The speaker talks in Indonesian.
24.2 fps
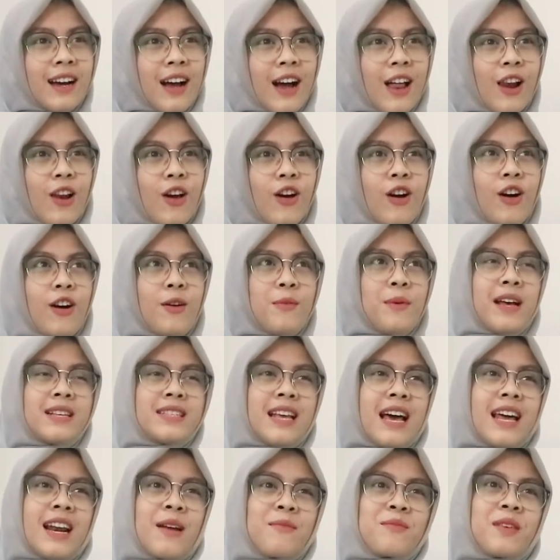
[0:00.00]
kalau
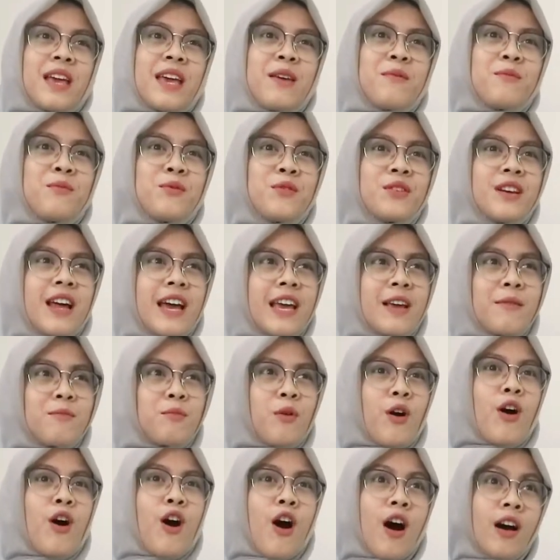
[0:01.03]
bahasa Arabnya ibu naik
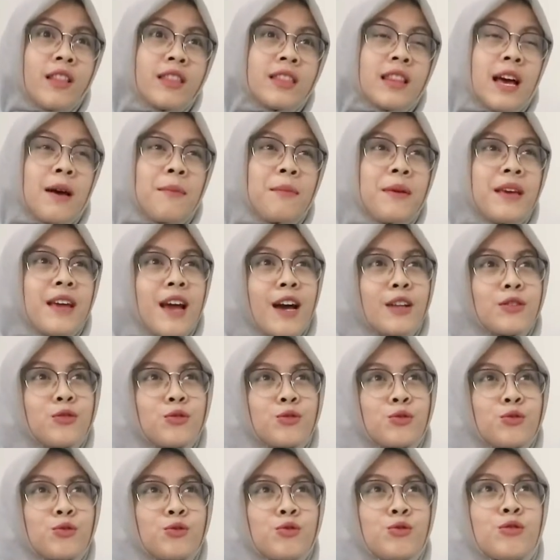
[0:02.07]
pohon tapi nggak
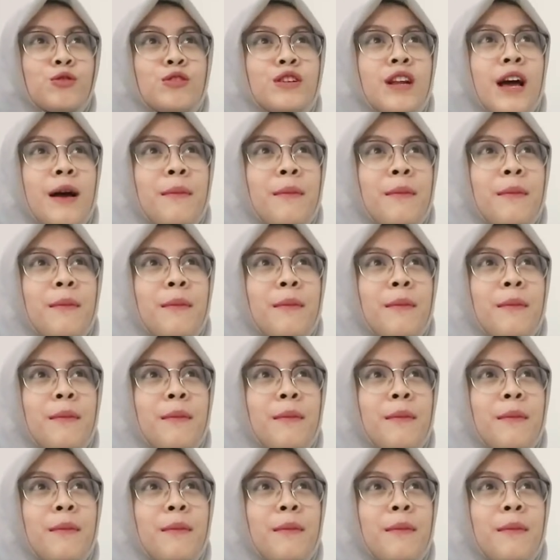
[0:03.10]
turun-turun